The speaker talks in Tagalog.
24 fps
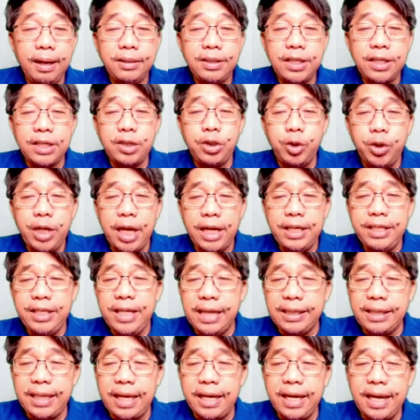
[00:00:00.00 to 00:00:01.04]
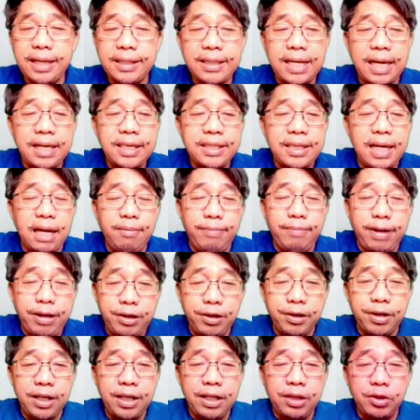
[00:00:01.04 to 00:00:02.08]
sa siyudad yata ng San
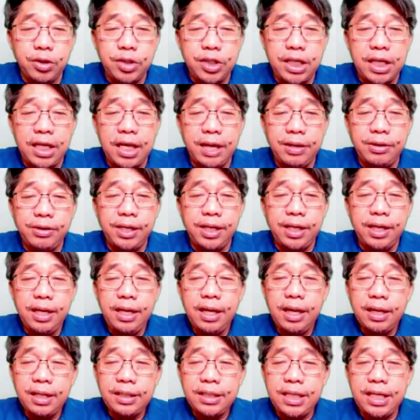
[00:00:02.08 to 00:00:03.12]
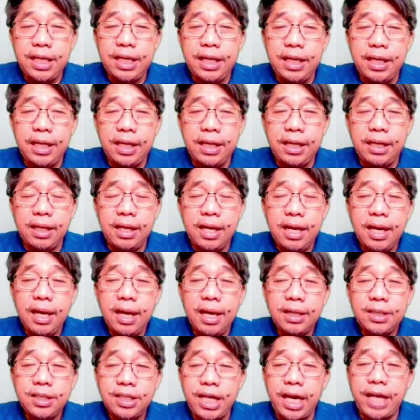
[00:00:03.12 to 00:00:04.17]
Salvador, ito si ano eh, si
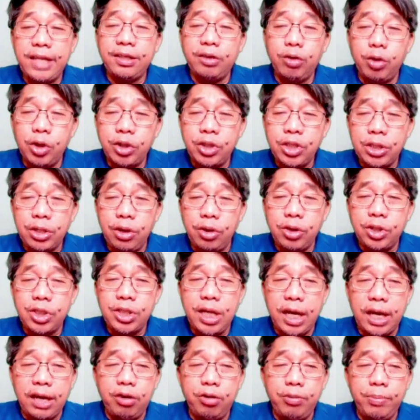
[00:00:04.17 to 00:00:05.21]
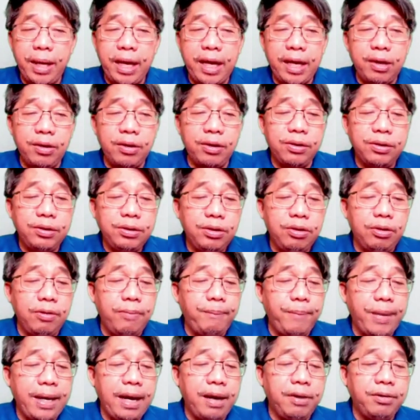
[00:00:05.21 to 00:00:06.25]
Saint Os Oscar Romero.
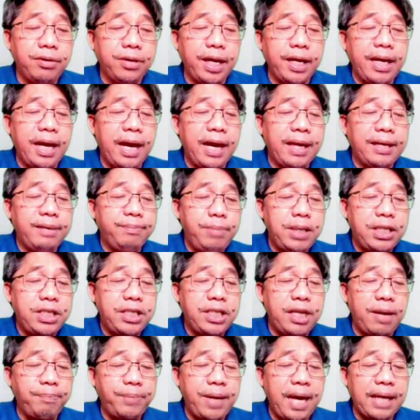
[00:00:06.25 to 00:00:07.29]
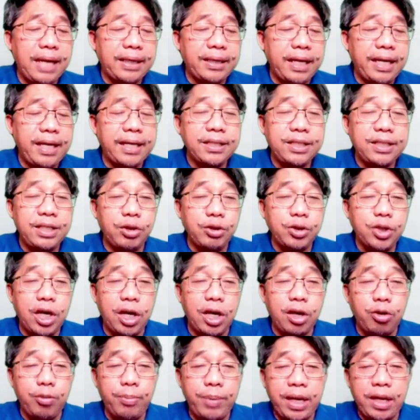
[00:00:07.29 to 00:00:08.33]
Noong panahon na yan, bishop yata yan si
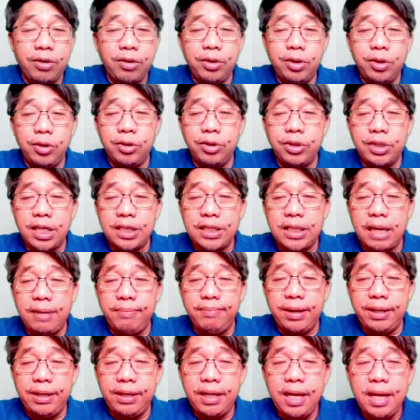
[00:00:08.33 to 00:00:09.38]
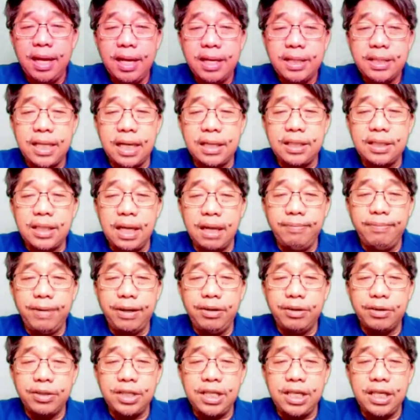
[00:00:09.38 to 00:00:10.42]
Oscar Romero doon sa Salva San
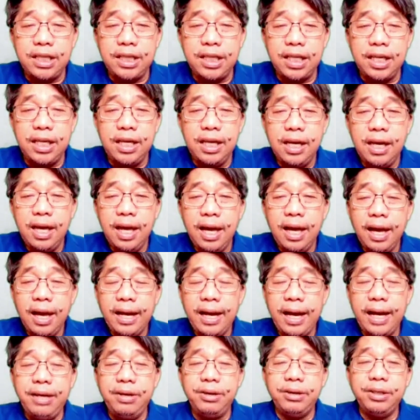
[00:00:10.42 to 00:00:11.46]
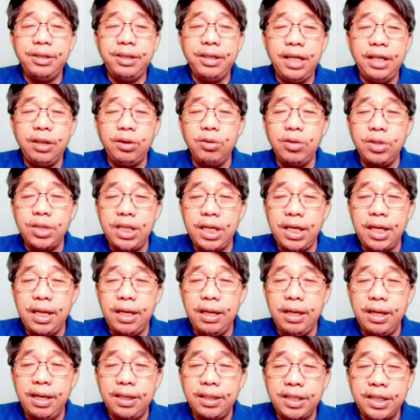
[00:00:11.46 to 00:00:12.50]
Salvador City. Ngayon, itong
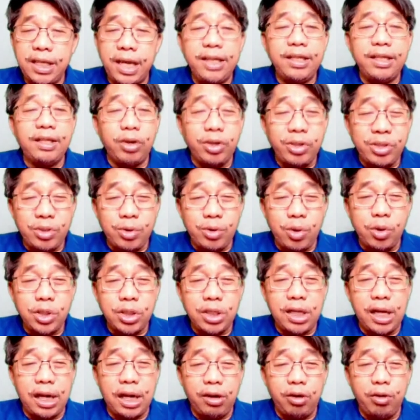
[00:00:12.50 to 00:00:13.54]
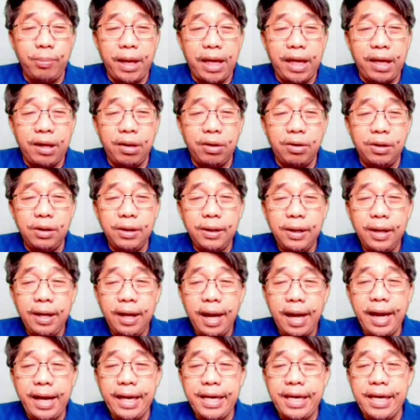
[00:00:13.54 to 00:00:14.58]
si Saint Os Oscar Romero
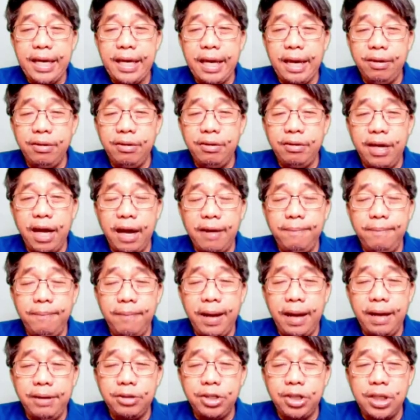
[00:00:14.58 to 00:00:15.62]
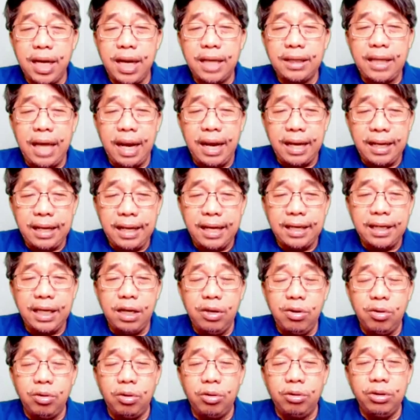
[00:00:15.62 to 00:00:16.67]
ay ano, nag, ano siya, talagang
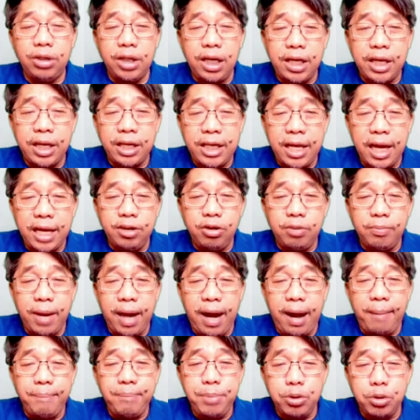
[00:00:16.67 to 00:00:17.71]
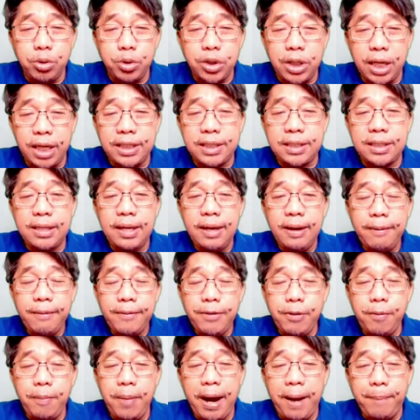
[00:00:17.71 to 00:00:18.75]
kinukondina niya yung mga abuses,
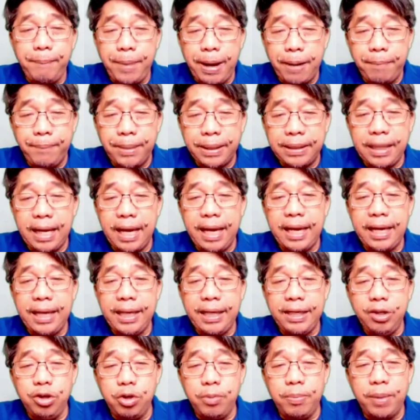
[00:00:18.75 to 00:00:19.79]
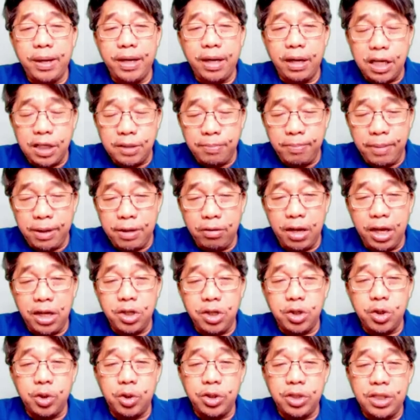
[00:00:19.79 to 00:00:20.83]
yung mga pagpatay, human rights
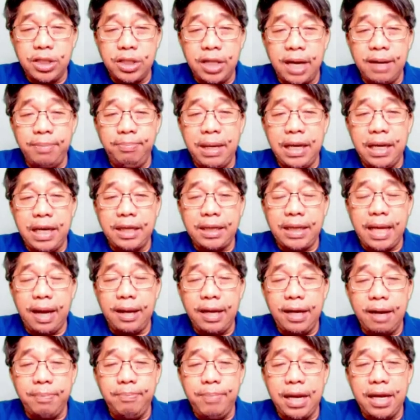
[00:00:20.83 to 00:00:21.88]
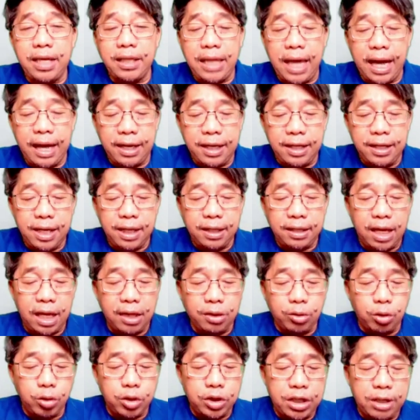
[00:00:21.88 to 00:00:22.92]
violations ng, milita ng military
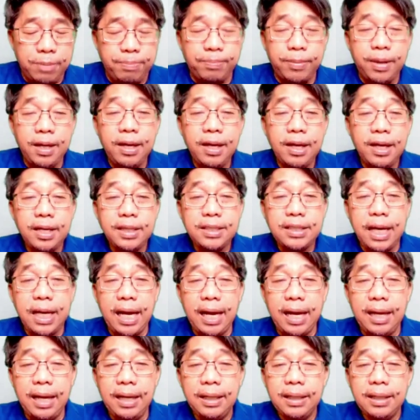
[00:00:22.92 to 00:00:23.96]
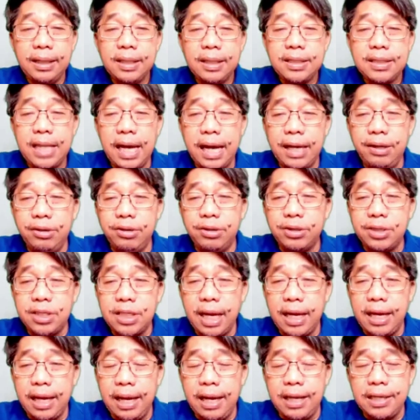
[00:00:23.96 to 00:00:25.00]
dictatorship sa sa ano
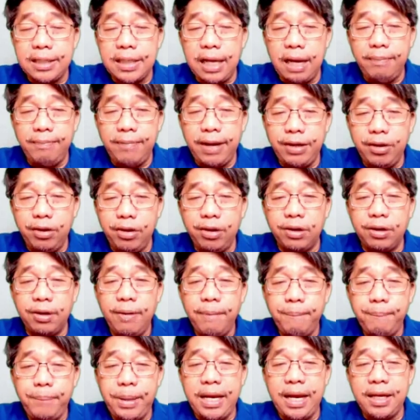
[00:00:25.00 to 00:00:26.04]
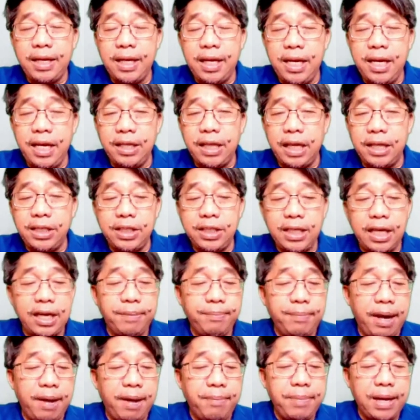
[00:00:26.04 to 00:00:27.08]
sa El Salvador. Pinag-initan siya
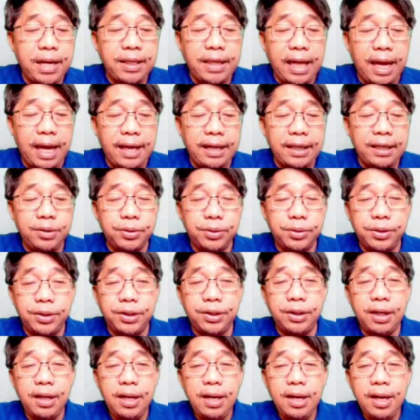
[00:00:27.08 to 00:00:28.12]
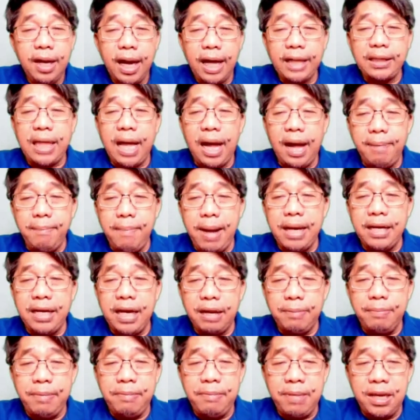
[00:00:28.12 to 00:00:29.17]
ng mga military doon. At habang
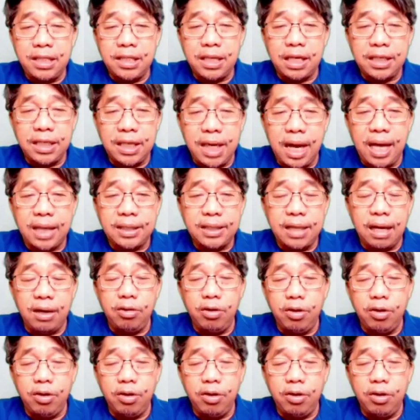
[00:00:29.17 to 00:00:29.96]
nagmimisa siya sa